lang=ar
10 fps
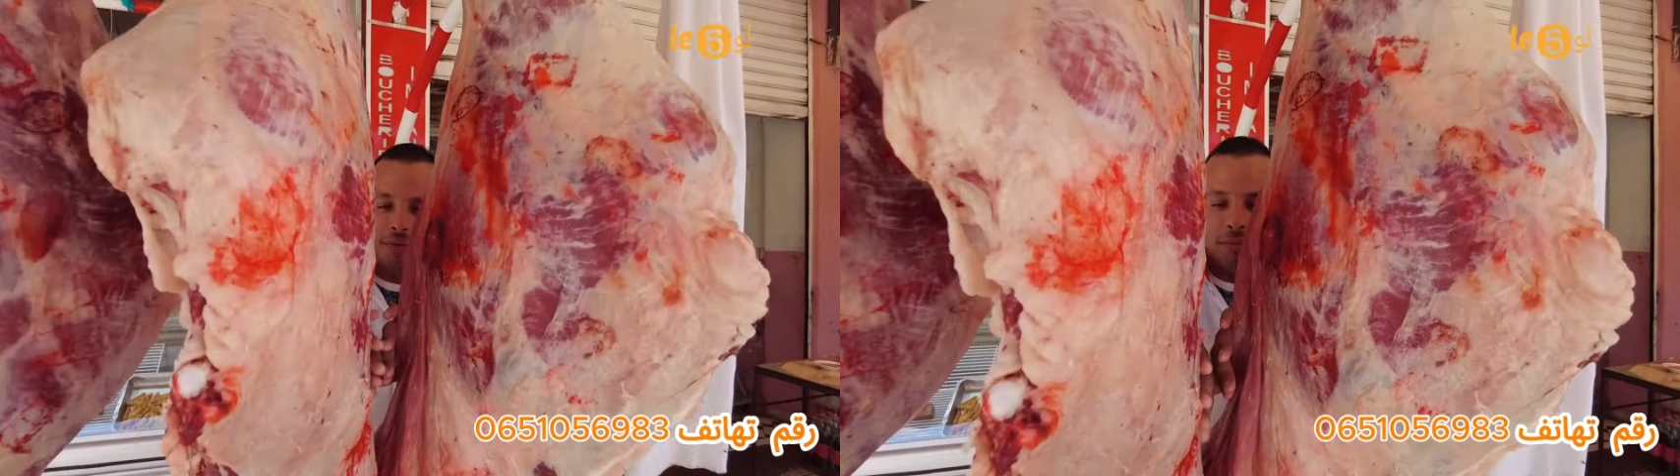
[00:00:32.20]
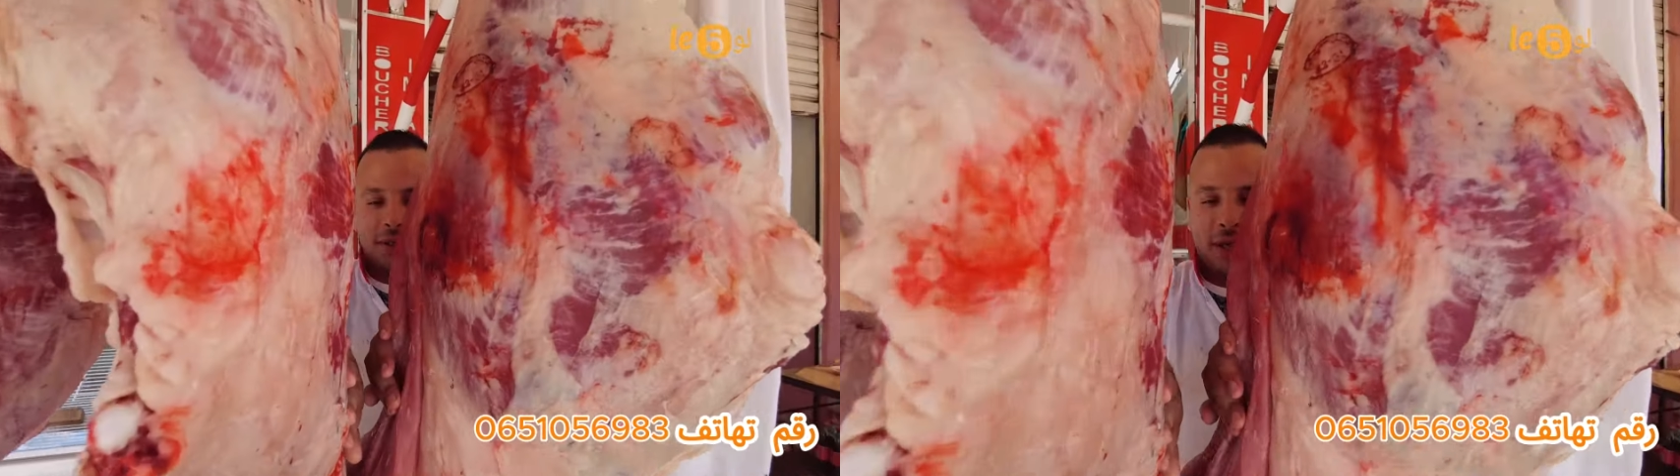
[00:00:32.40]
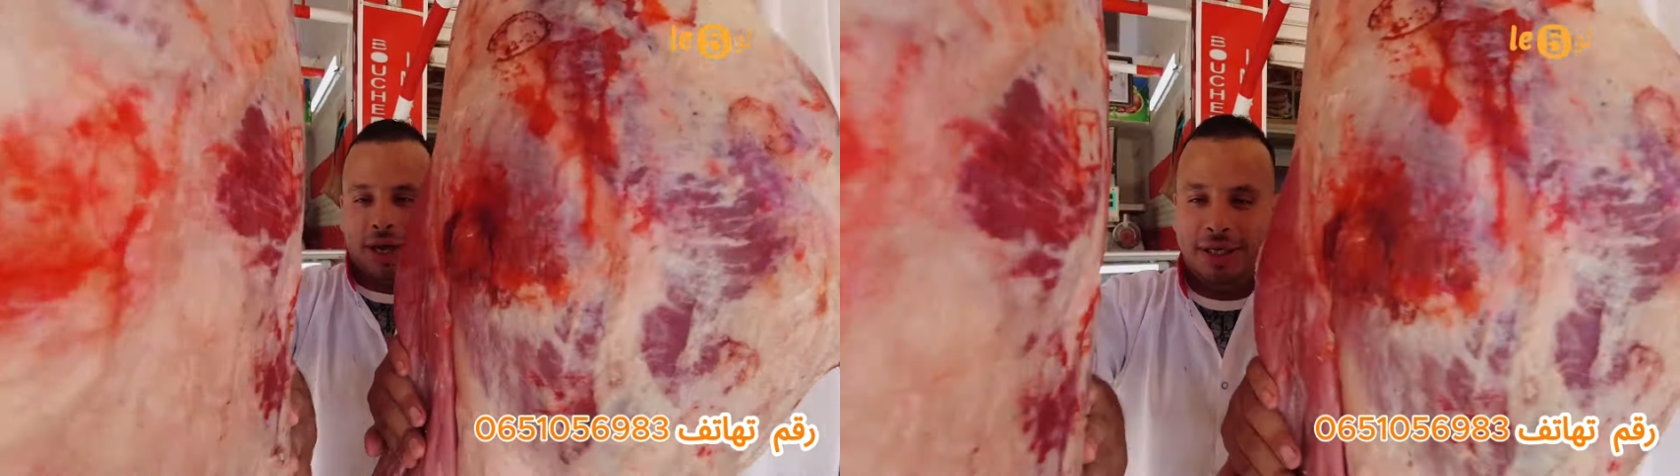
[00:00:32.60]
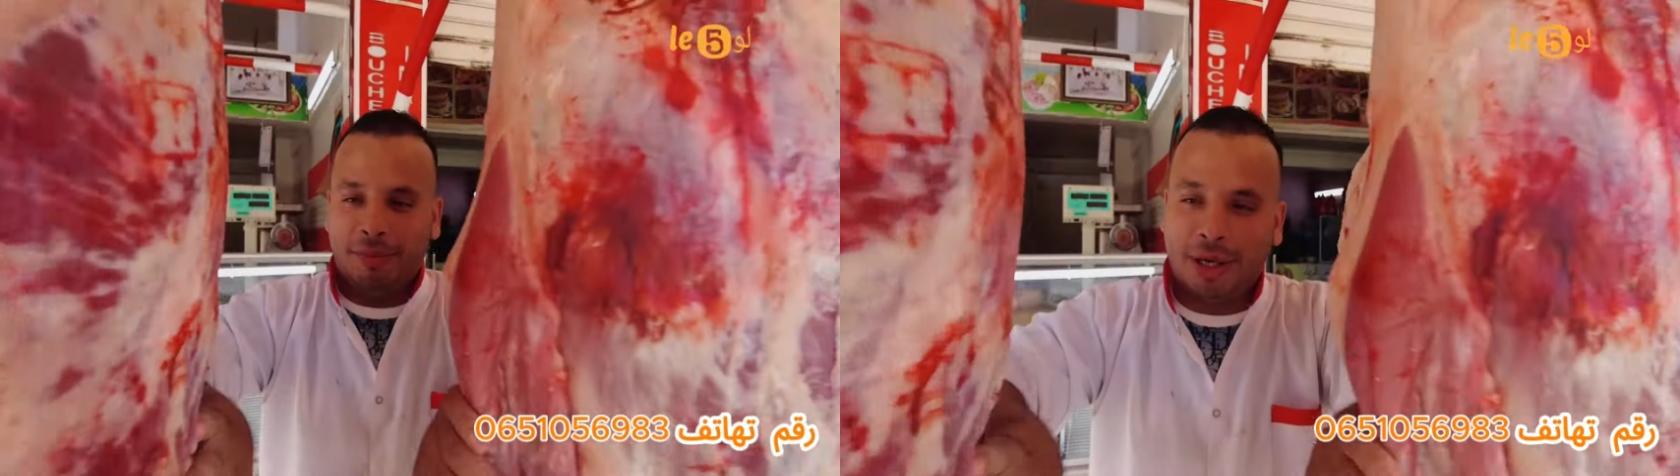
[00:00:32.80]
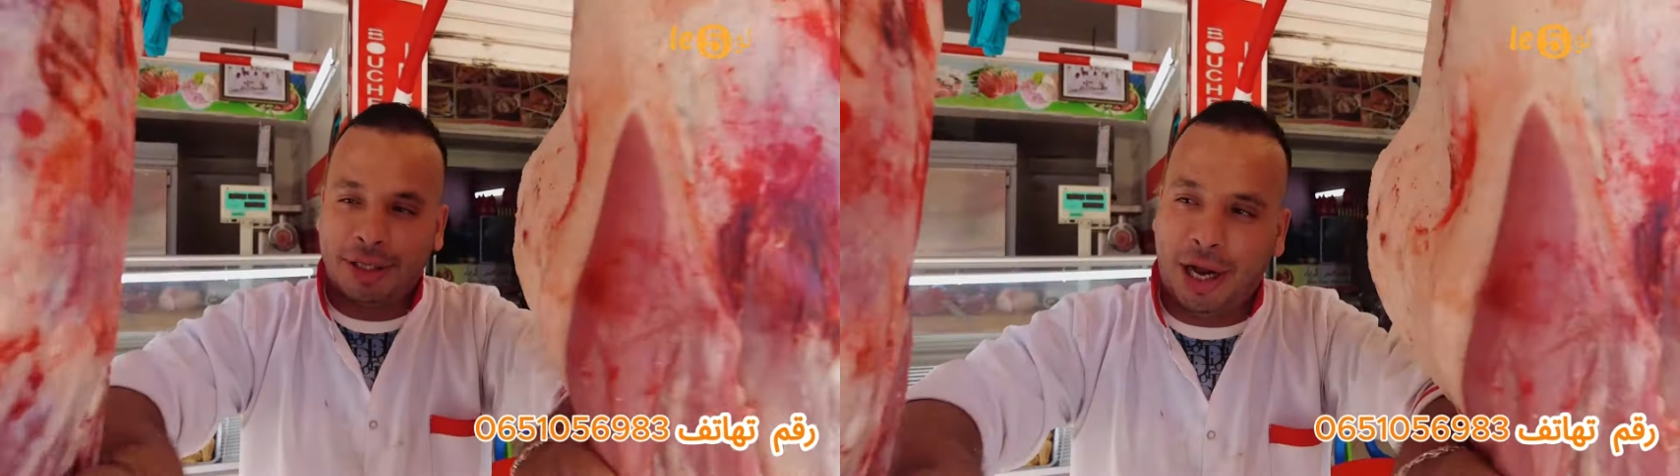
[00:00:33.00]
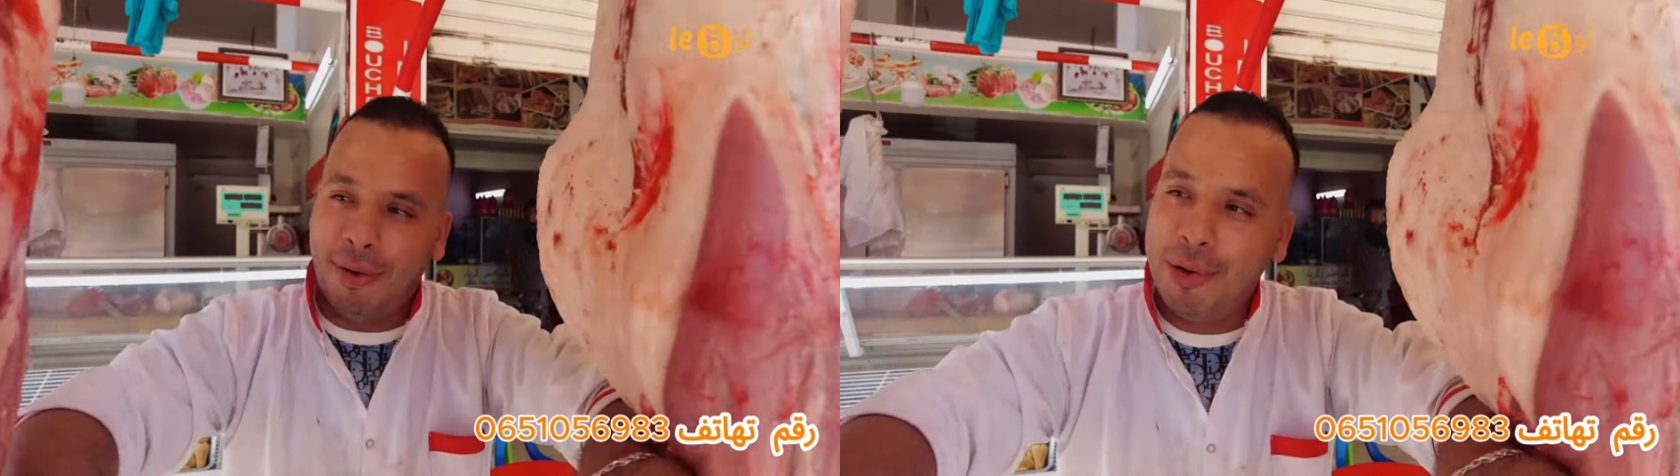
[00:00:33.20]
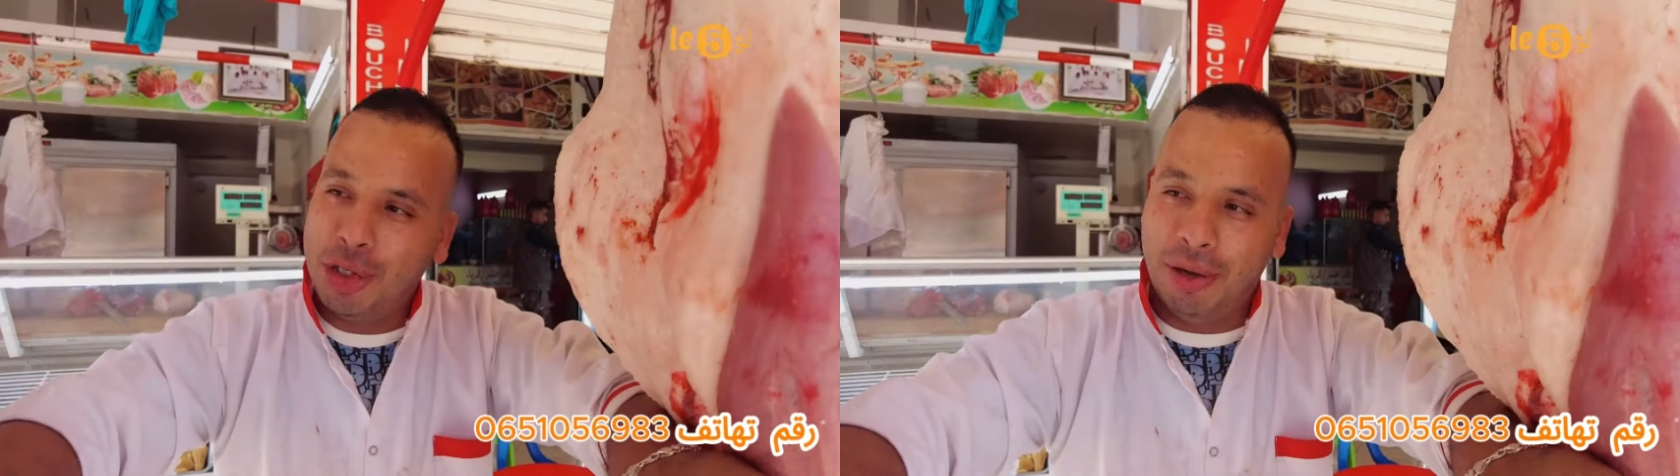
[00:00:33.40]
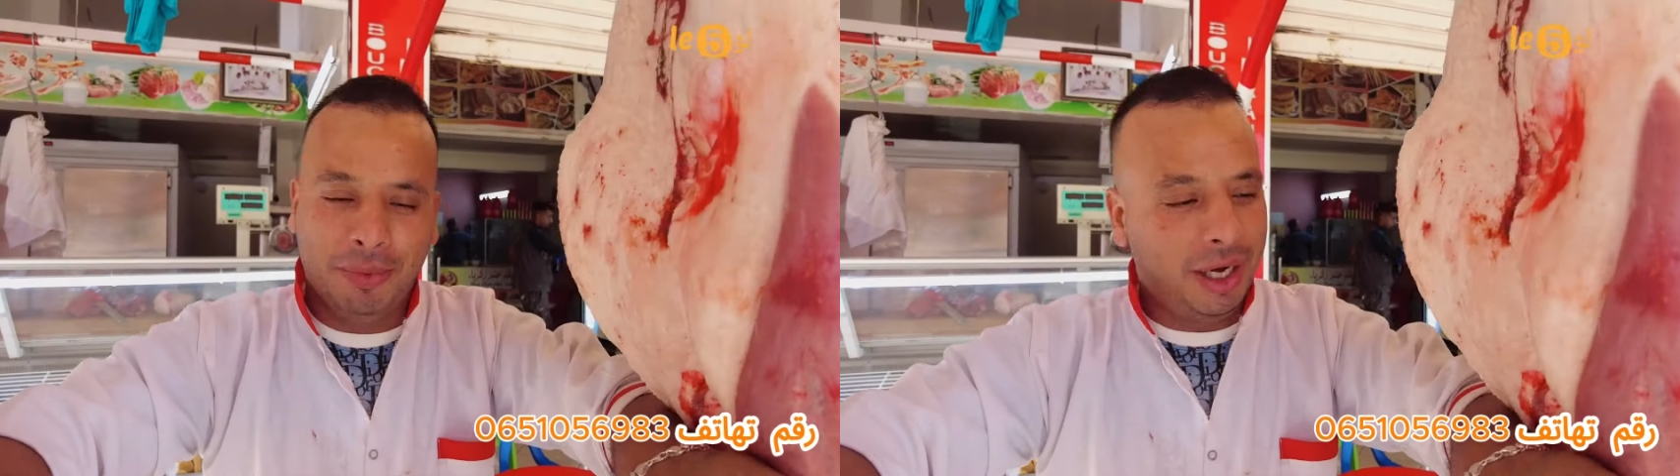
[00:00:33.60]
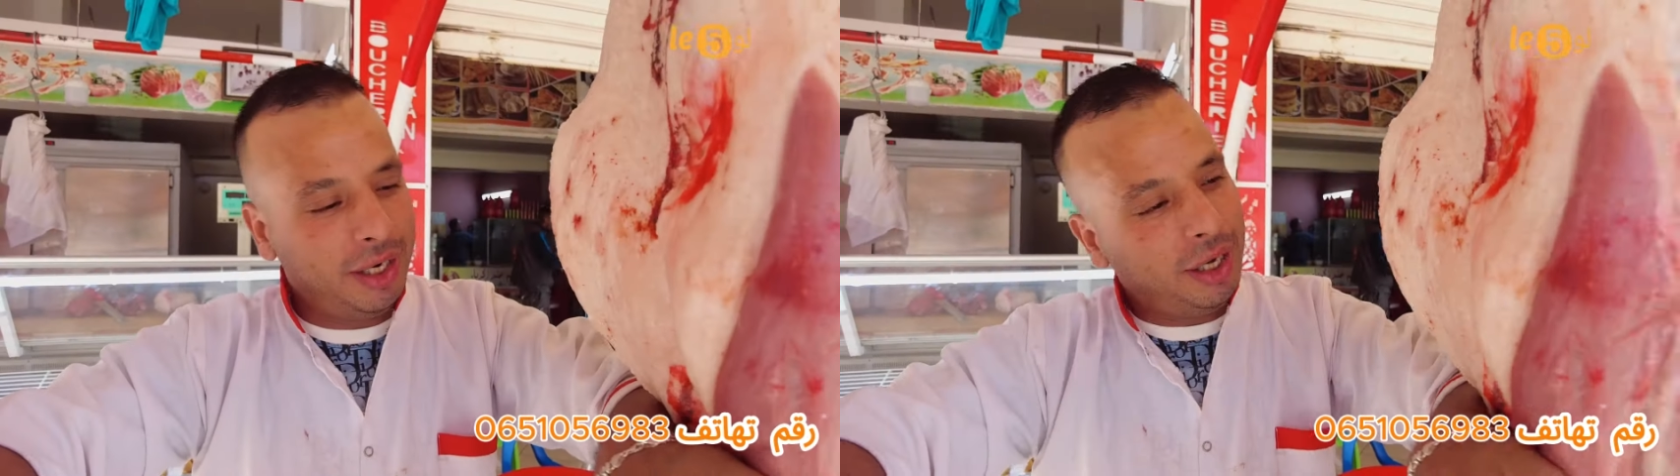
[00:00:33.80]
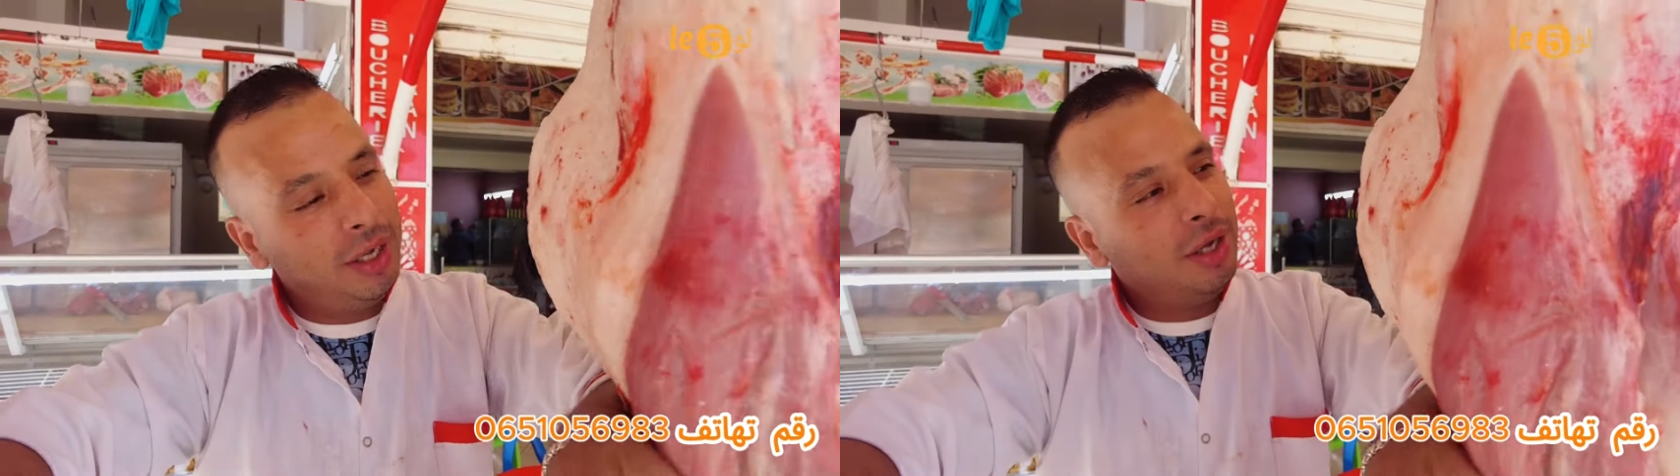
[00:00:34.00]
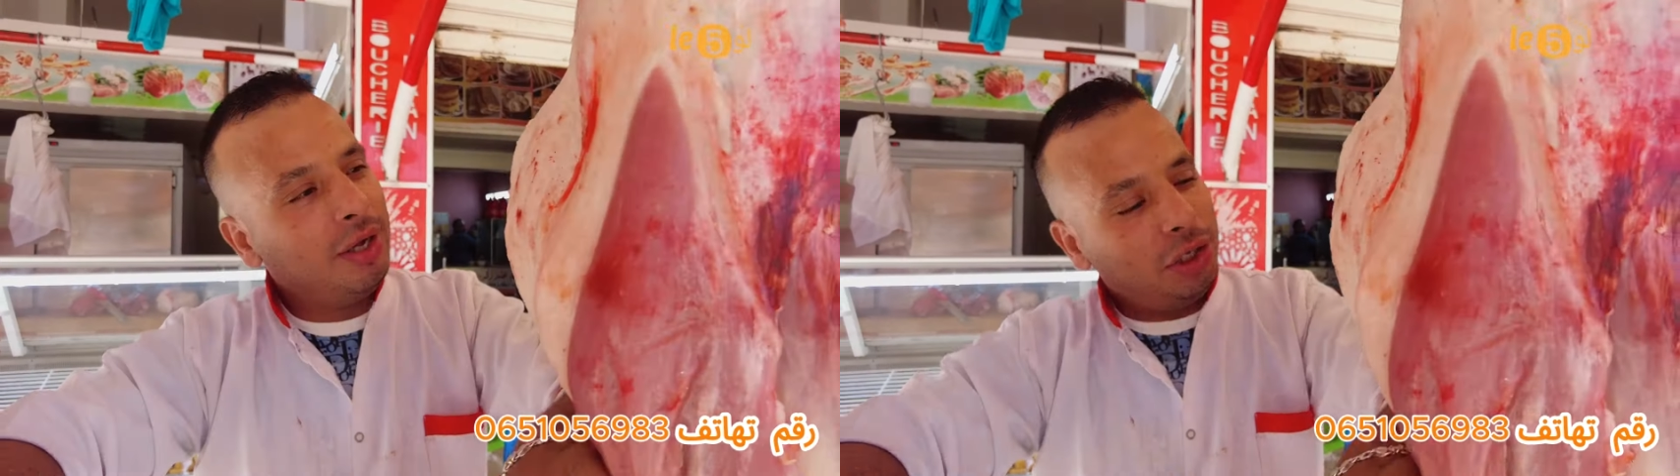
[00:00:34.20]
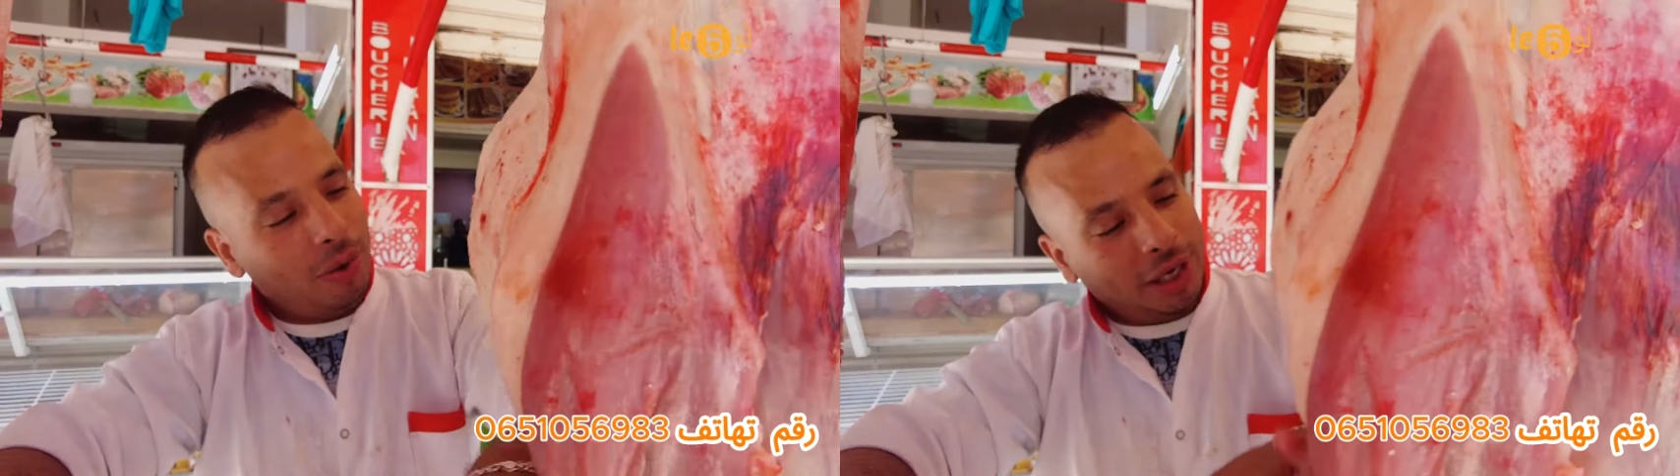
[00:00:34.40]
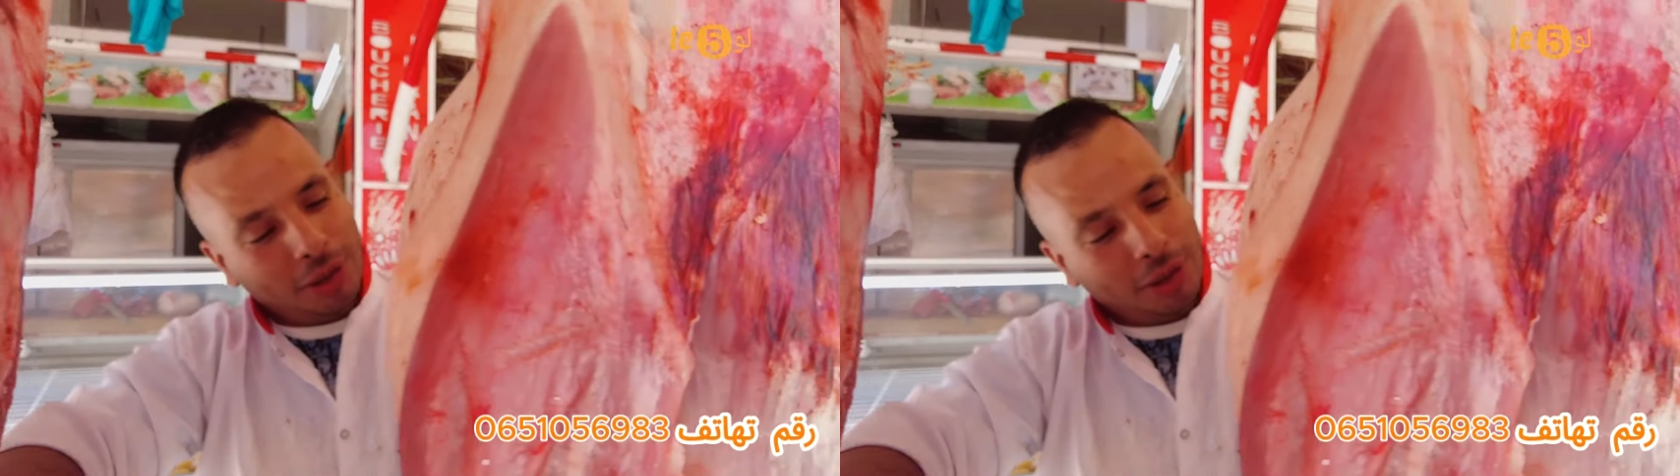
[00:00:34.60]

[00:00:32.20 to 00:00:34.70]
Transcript: الزهره تعمر ترحب بالجميع انا شي واحد